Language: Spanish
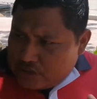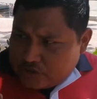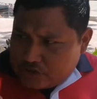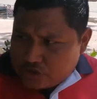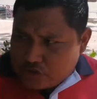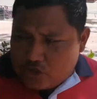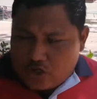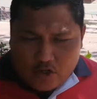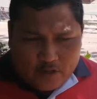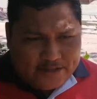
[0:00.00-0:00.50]

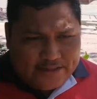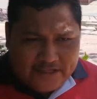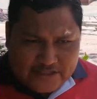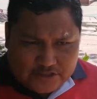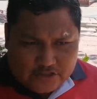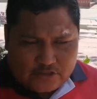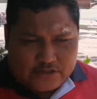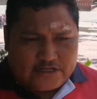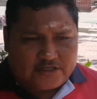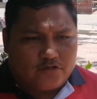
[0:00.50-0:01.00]
yo lo he
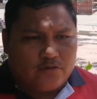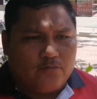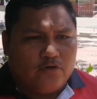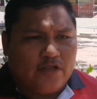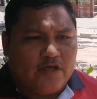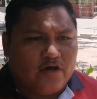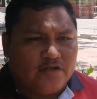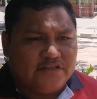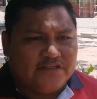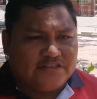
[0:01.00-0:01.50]
dicho en las
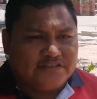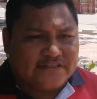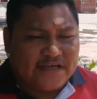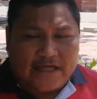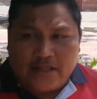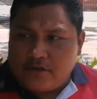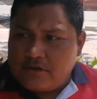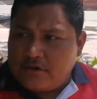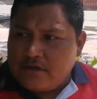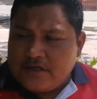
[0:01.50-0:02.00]
comunidades donde
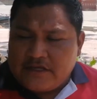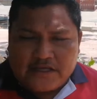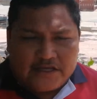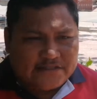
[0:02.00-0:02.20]
estado,